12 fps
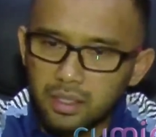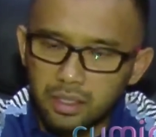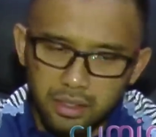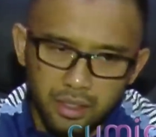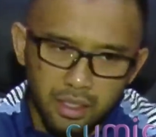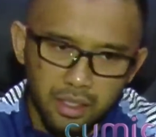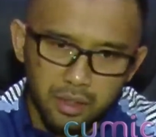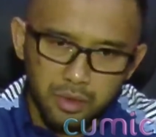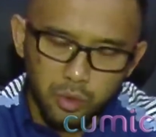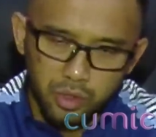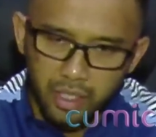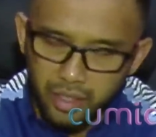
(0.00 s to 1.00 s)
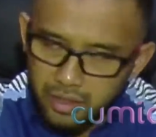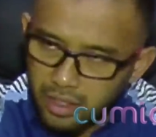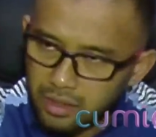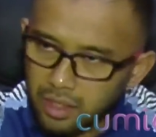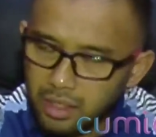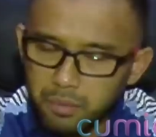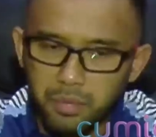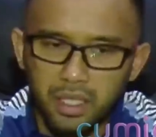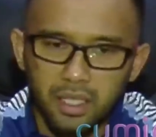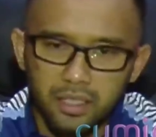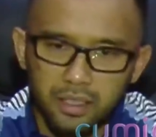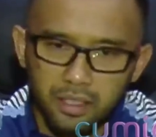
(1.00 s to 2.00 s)
ada notaris yang
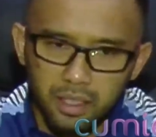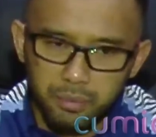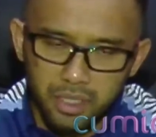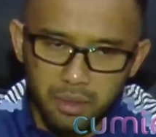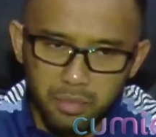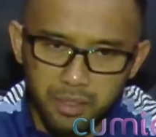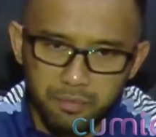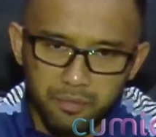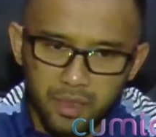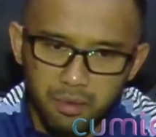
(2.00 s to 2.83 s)
terlibat ada pejabat